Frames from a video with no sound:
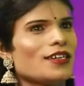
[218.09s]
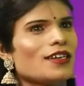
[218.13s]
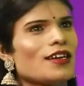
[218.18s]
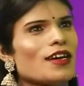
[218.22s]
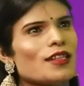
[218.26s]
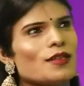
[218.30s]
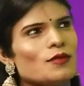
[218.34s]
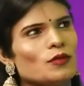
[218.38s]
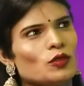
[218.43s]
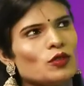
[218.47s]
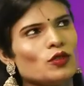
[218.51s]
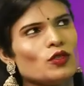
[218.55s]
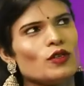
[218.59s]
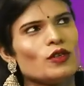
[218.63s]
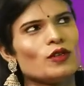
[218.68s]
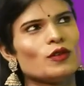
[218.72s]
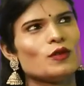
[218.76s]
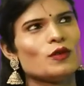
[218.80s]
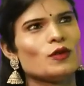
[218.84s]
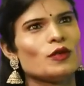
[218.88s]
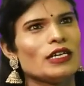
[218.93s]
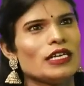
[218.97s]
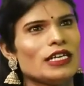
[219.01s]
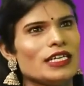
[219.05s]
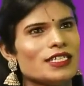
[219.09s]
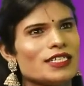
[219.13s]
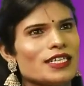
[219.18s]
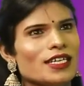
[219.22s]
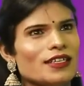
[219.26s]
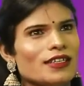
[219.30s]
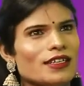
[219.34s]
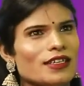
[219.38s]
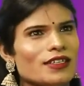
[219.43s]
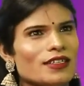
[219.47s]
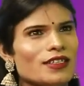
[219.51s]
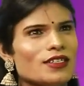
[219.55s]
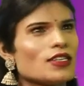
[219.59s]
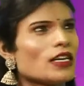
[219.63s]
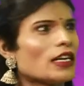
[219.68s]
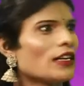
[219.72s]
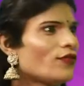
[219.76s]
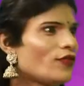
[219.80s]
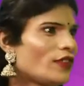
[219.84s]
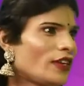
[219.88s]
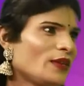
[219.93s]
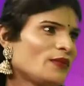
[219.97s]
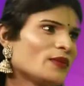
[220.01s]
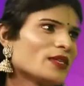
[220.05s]
రాధమ్మ కూతురులో రిలీజ్ అయింది అయితే
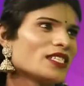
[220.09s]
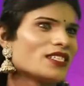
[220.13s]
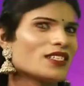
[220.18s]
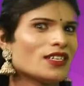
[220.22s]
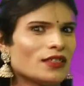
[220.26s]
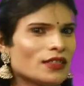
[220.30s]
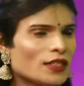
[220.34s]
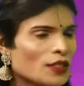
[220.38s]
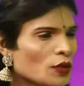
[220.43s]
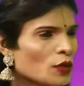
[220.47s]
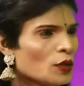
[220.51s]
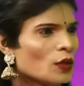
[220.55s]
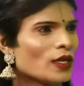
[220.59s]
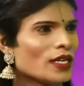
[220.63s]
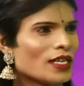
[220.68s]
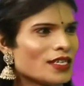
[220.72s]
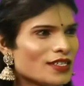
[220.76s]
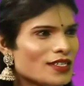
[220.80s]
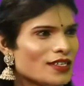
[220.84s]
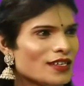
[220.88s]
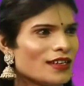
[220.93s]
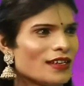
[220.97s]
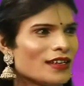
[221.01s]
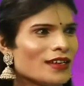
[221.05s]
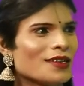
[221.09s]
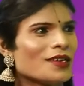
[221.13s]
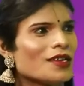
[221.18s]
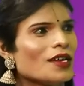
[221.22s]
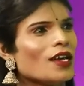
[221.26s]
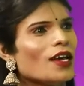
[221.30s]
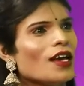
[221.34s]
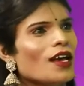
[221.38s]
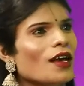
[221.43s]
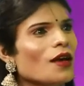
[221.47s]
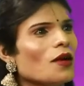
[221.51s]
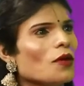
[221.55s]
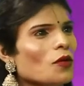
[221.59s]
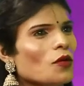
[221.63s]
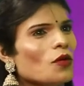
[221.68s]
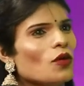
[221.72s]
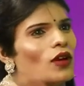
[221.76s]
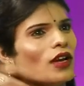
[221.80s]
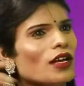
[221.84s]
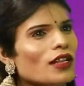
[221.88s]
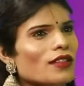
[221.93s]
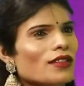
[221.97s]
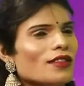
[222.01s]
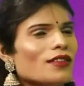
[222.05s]
చాలా ఫేమస్ అయింది అనుకుంటా సీరియల్
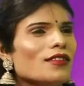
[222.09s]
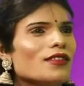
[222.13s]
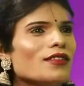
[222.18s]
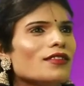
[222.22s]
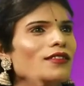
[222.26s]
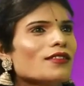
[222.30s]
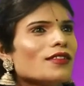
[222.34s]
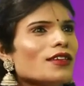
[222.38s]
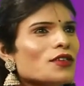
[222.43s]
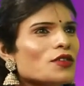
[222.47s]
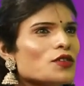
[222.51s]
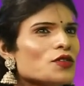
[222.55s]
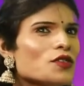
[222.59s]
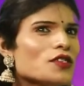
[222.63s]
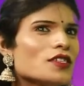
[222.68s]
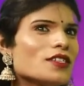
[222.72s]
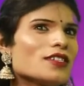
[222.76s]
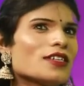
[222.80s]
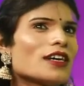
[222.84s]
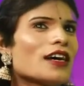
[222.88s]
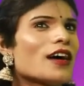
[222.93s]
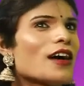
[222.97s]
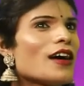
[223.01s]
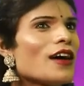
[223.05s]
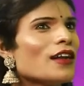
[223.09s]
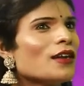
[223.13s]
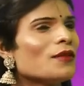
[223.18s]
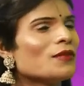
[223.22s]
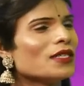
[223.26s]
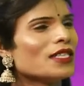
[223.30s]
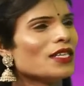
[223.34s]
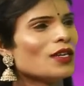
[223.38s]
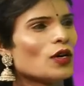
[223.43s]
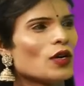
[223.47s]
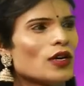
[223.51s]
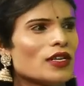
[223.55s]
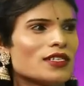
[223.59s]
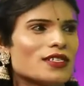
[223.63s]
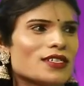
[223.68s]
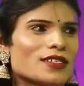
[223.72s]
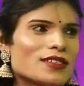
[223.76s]
ఊర్లో అందరు చూసి చాలా మంది కాల్